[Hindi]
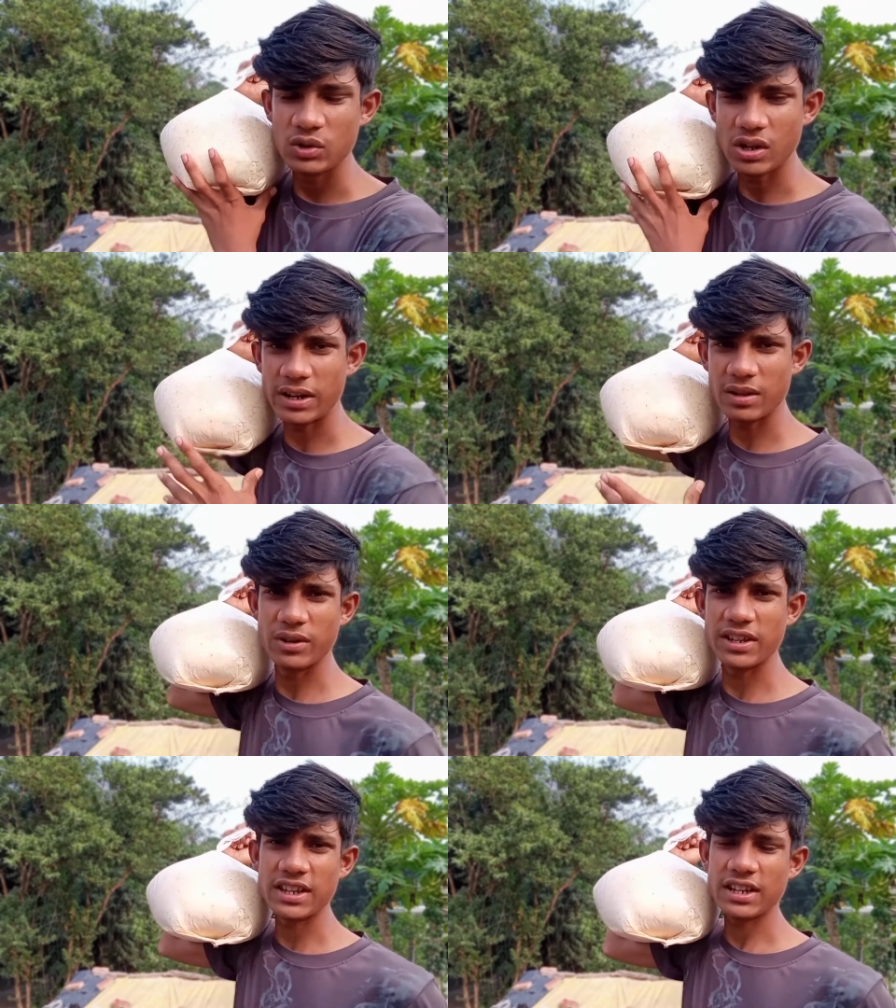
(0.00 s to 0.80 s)
जो हमारी
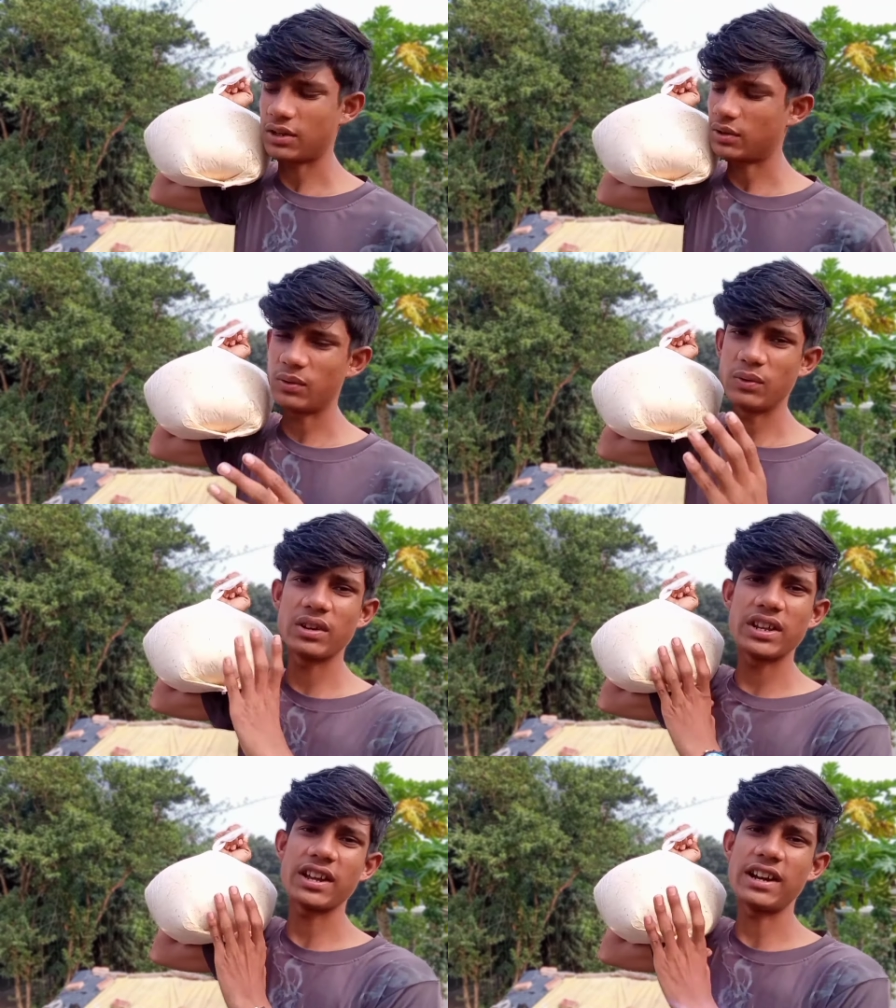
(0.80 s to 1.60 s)
मुर्गी है ना
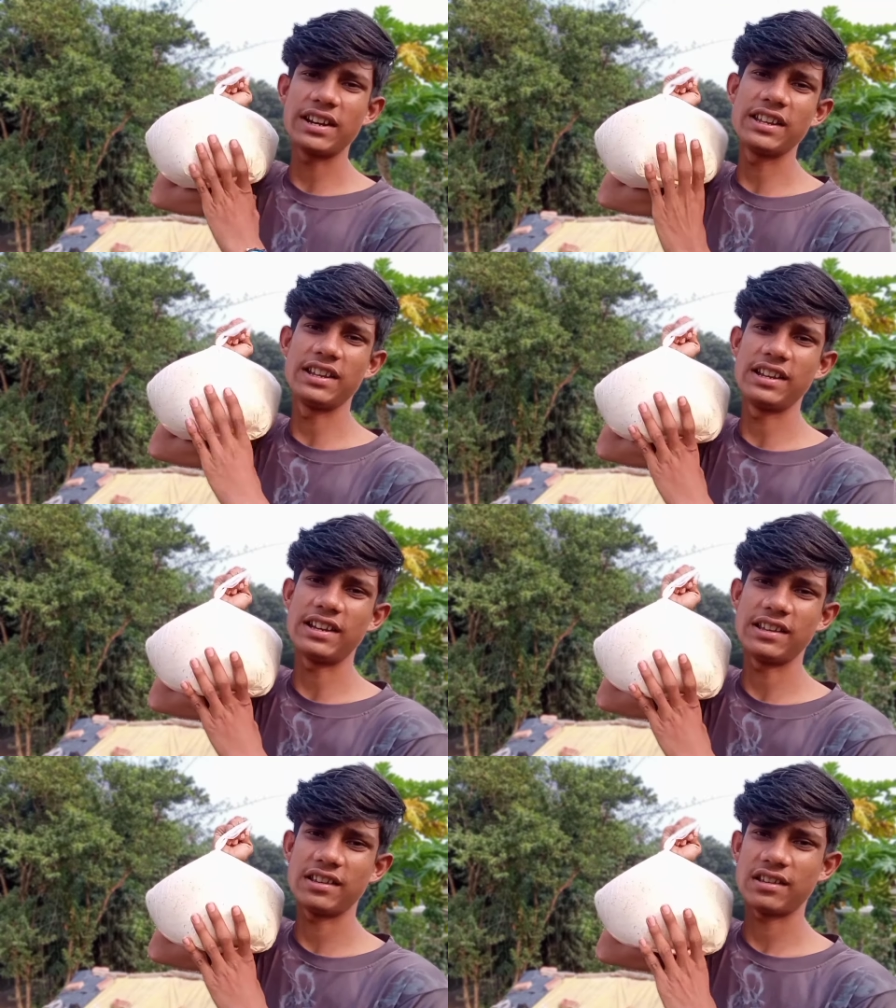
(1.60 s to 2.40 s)
उनके खाने के लिए
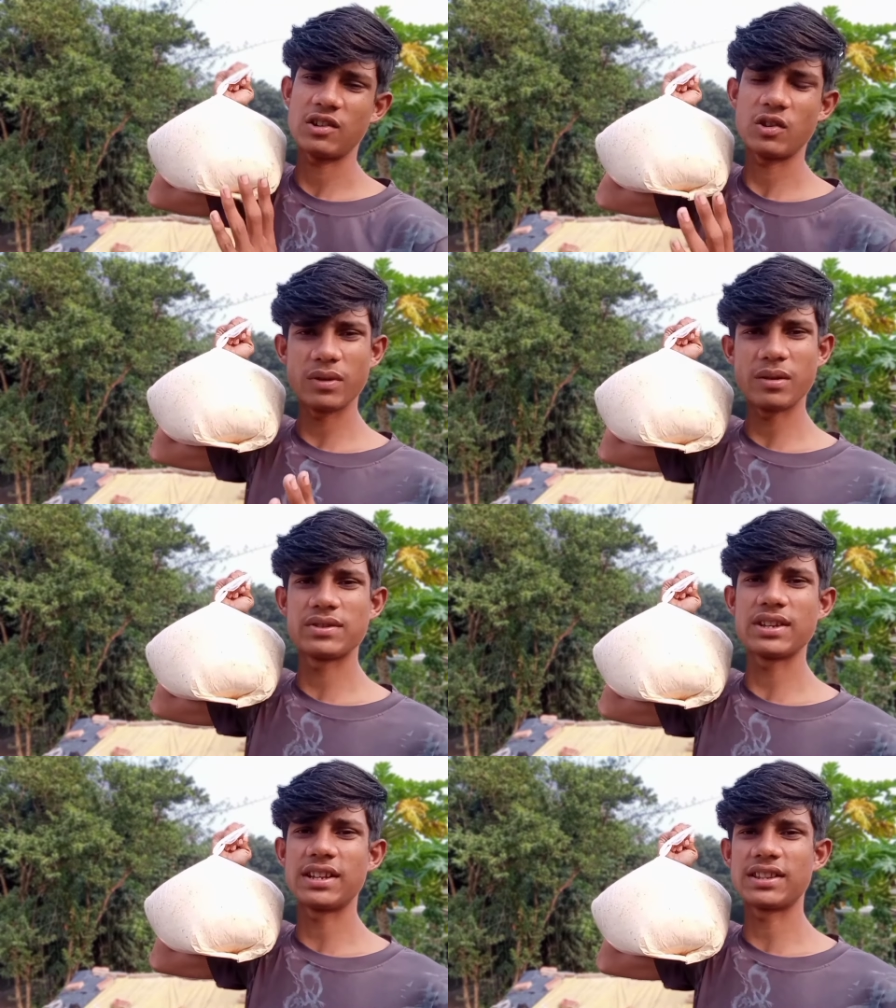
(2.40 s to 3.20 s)
लाए हैं और मैं
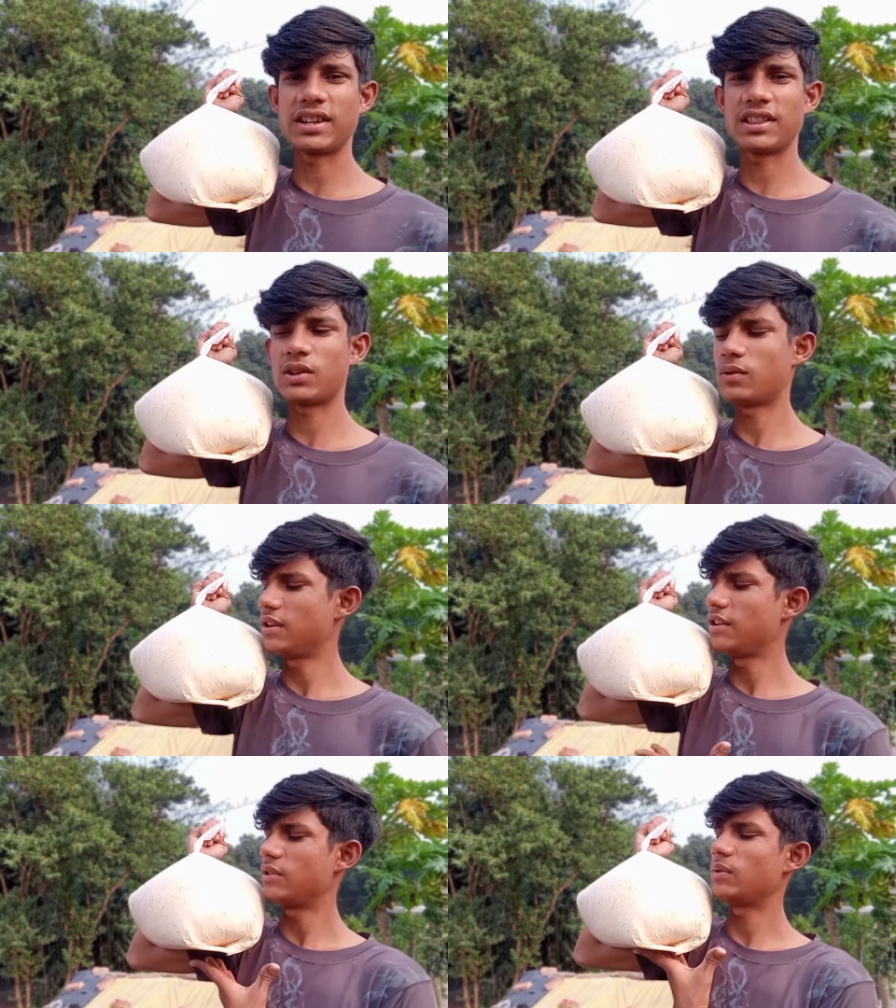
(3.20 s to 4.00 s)
हमेशा लाता रहता हूँ
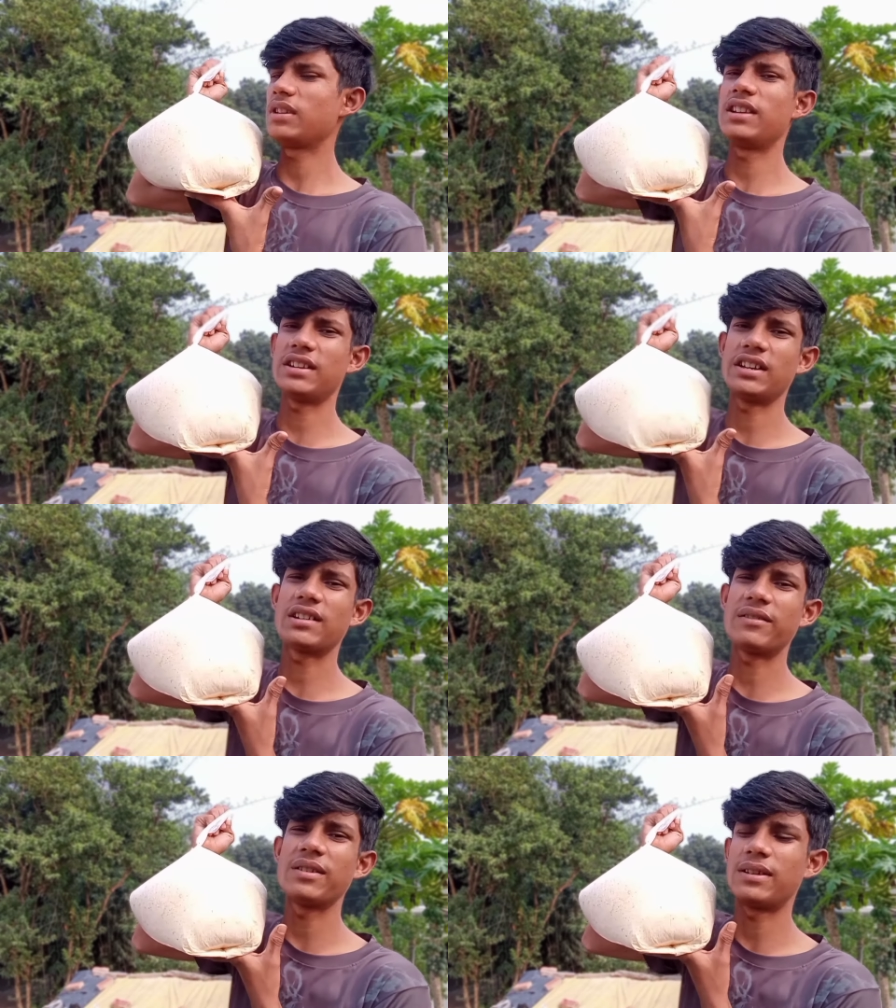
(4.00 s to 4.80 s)
तो ये लिए आए
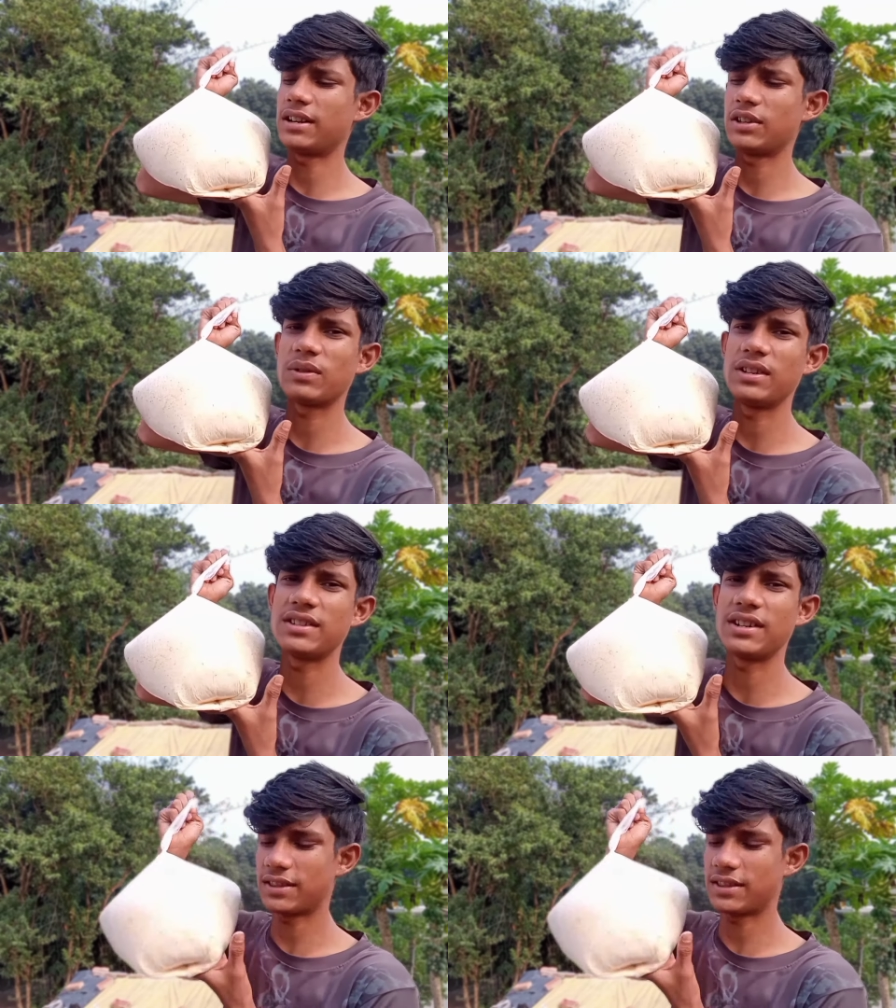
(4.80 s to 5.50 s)
काफ़ी बार इसको नीचे